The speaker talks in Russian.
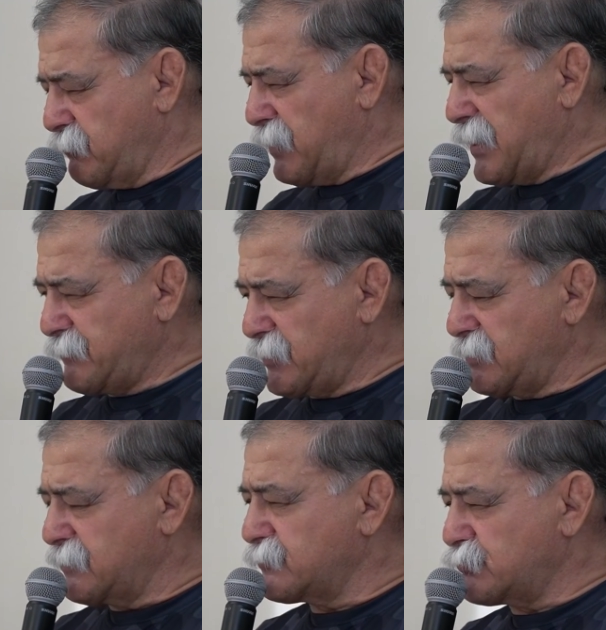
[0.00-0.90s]

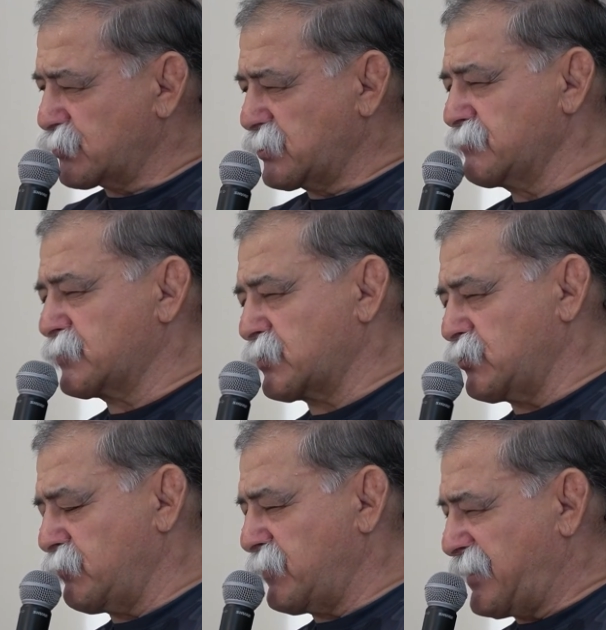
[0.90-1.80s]
мама, другим
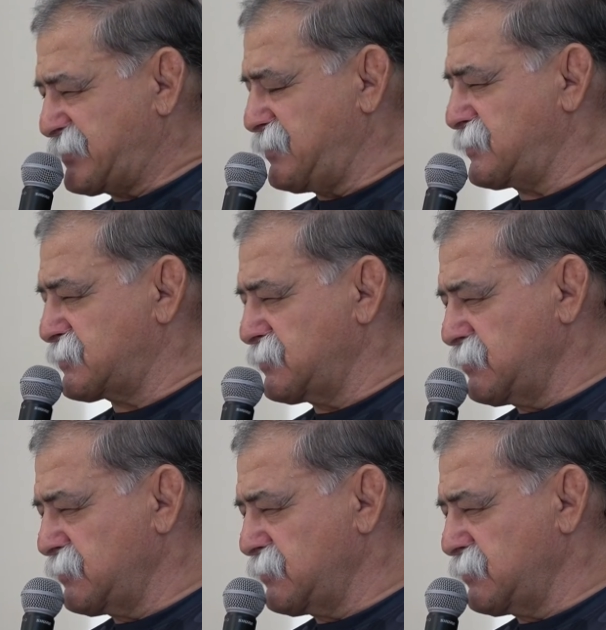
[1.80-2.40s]
крылом отец.